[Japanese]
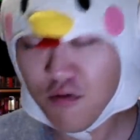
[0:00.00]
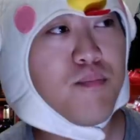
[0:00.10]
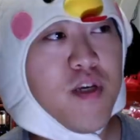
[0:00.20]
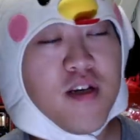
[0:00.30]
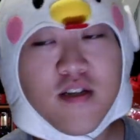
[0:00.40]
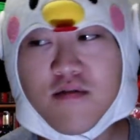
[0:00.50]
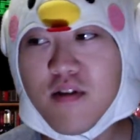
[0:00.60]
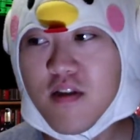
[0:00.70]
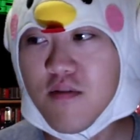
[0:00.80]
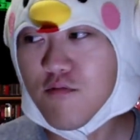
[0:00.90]
ピンがずれ
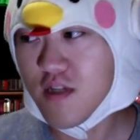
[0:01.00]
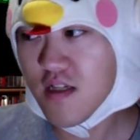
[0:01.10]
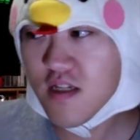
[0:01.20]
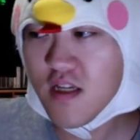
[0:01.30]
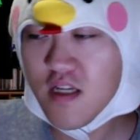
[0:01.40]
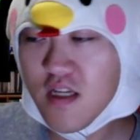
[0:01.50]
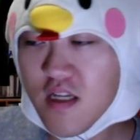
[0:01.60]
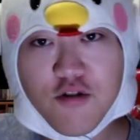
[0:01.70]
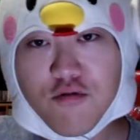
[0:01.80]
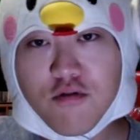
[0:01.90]
てても全然1
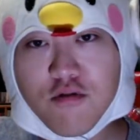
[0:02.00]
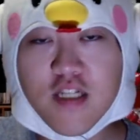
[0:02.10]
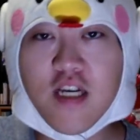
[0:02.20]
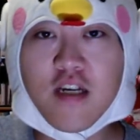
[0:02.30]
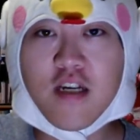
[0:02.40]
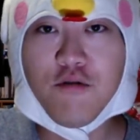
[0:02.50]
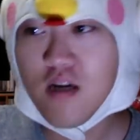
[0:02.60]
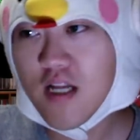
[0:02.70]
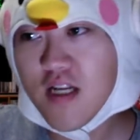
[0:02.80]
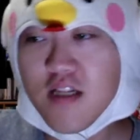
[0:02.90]
キロぐらい先の
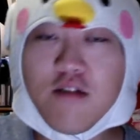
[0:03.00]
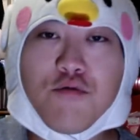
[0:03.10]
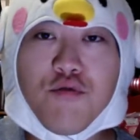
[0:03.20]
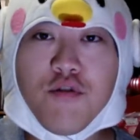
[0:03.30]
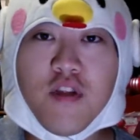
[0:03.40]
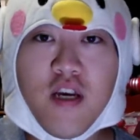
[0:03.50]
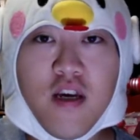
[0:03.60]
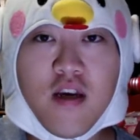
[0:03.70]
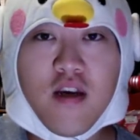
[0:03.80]
離れたところにね、